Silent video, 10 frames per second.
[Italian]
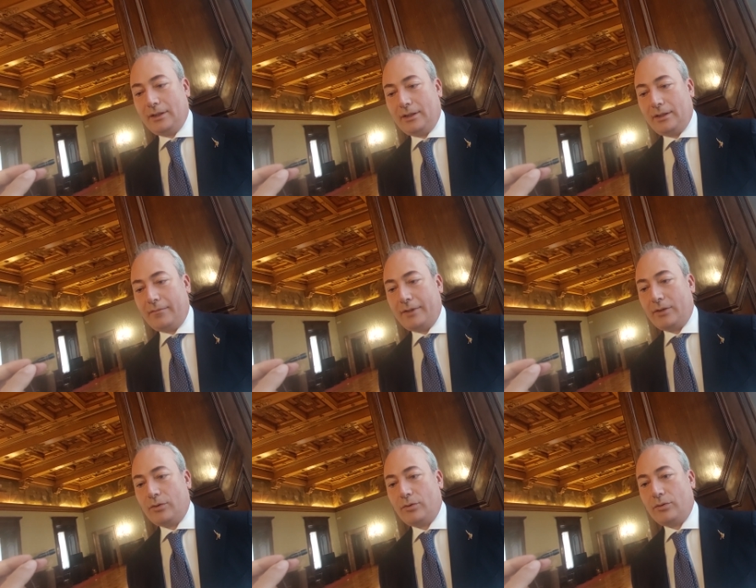e
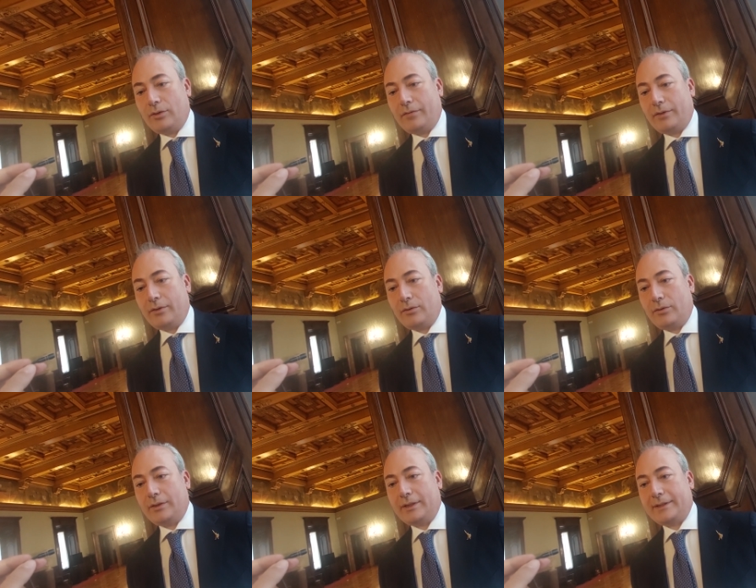vengono, e vengono
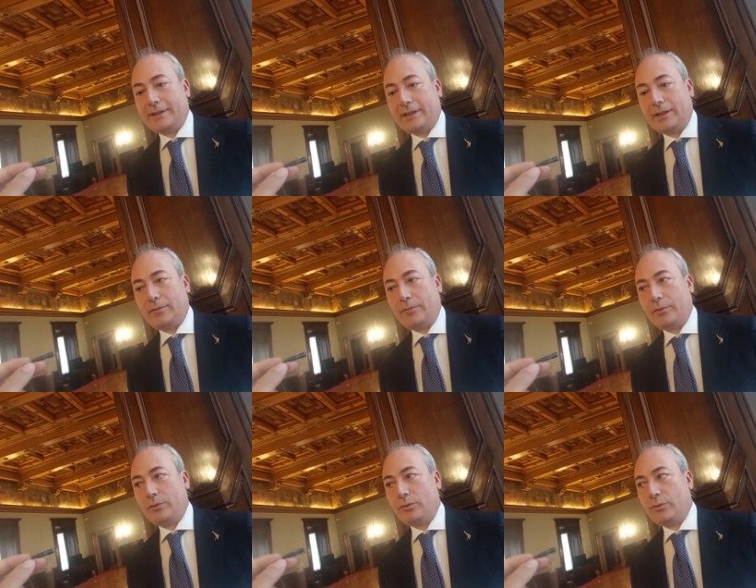interessate nel
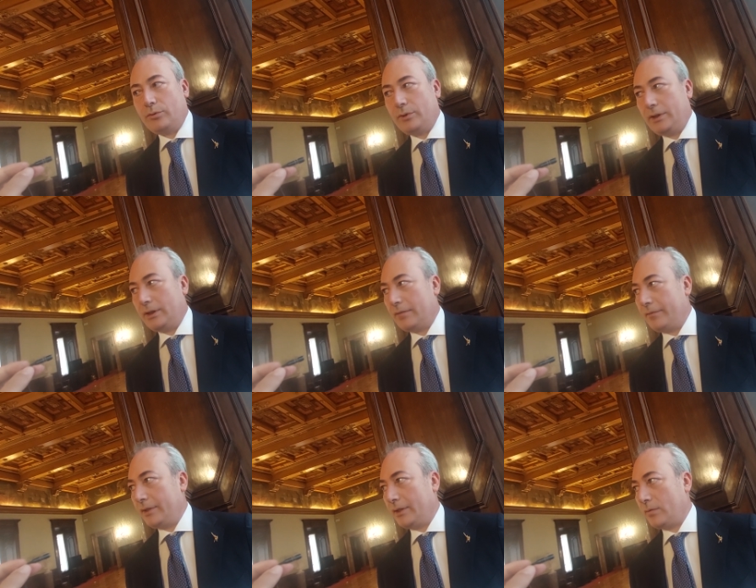momento in cui
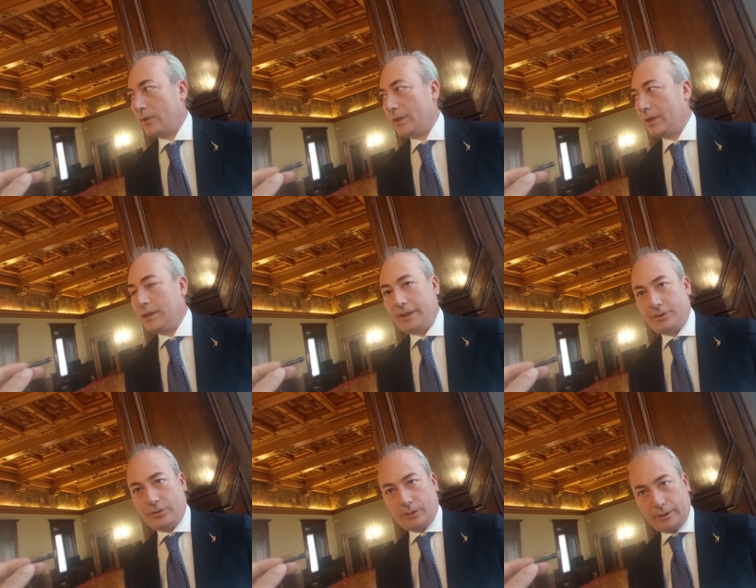avviene qualche
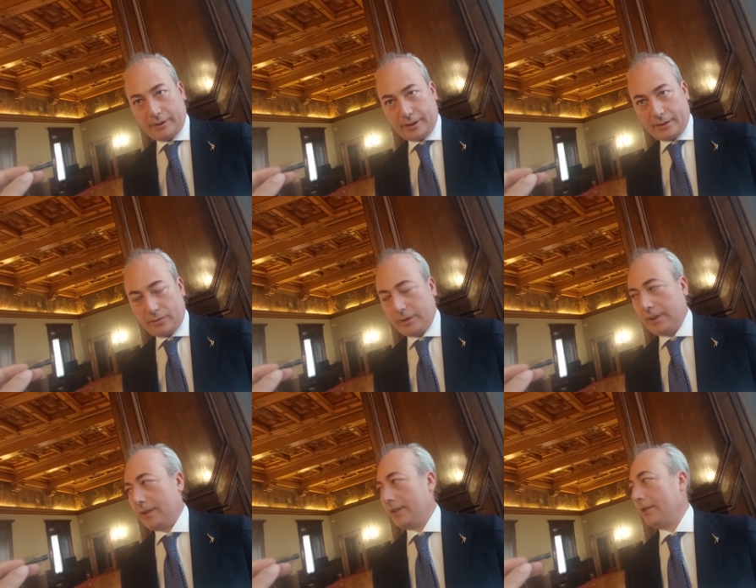illecito all'interno
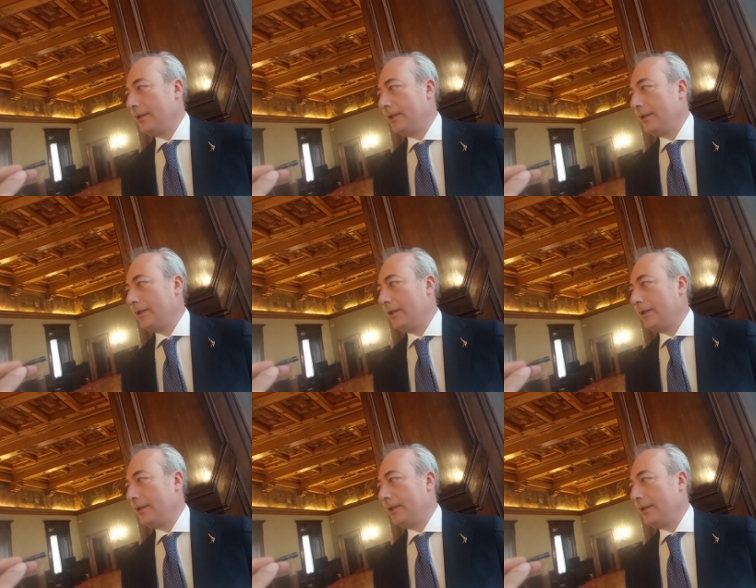del,